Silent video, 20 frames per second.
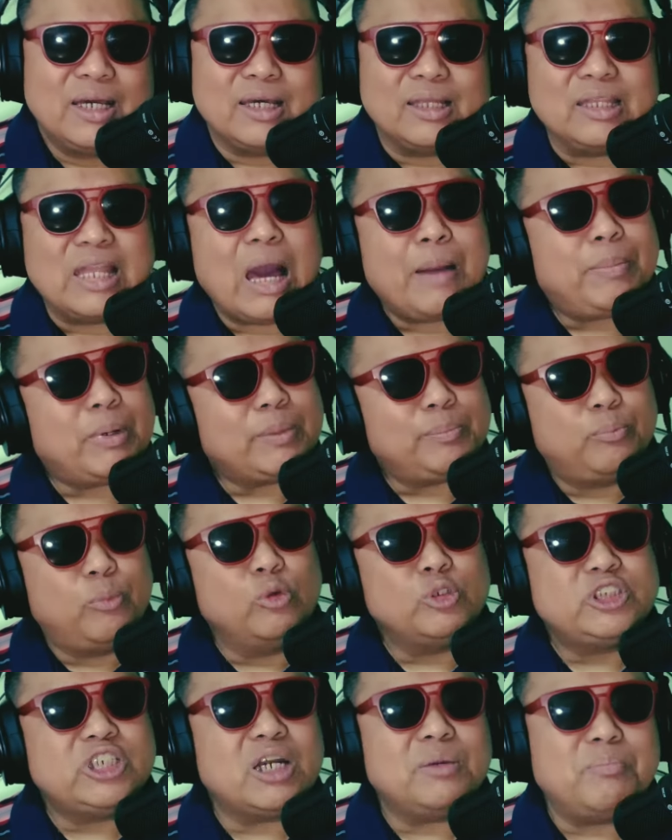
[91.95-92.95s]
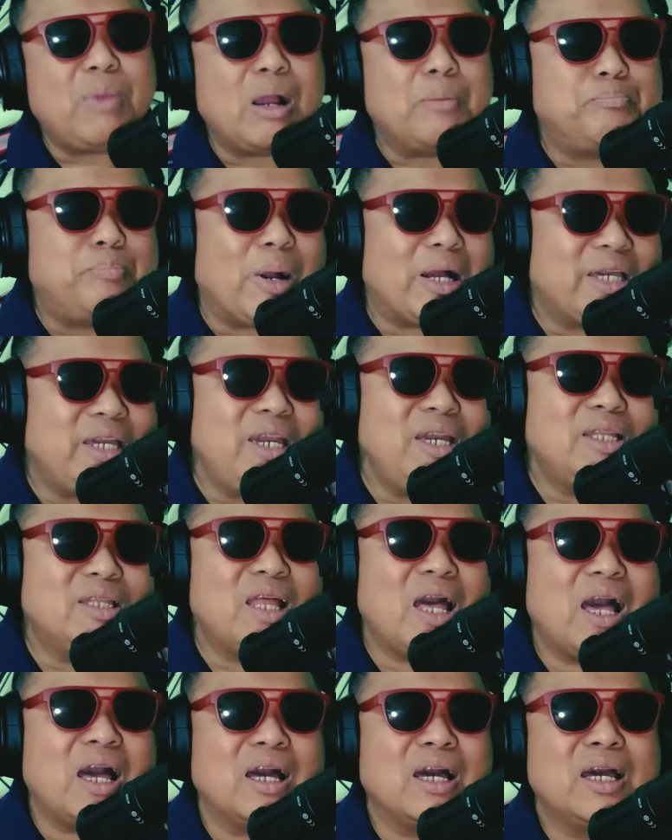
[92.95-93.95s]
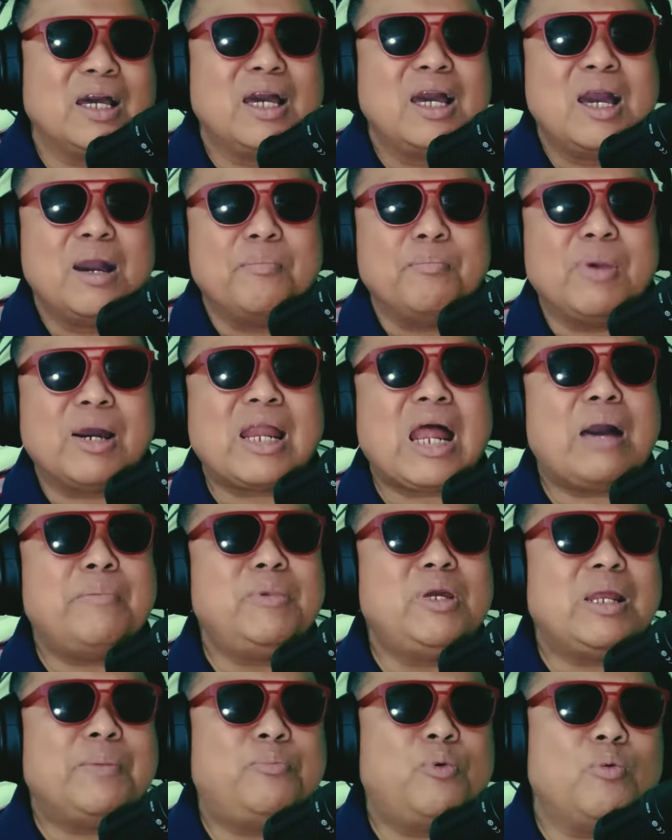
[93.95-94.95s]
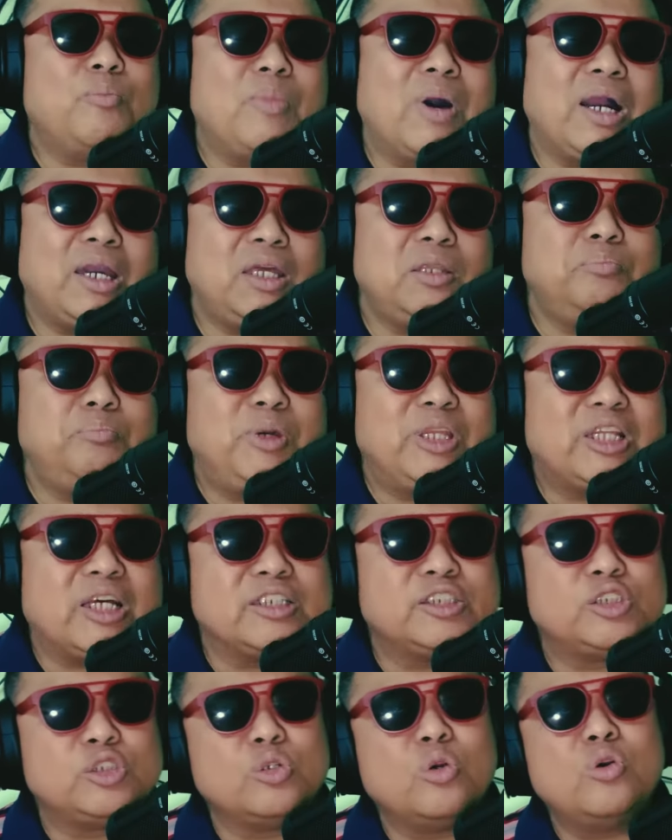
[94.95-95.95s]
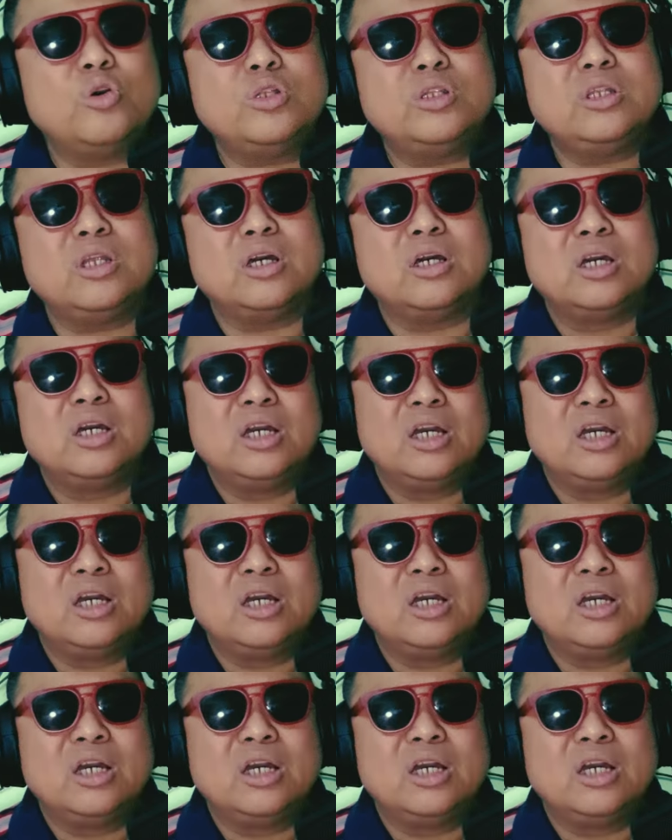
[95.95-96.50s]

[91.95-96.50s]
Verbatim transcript: Dapat po siyang magpakita. Marami na pong mga invitasyon.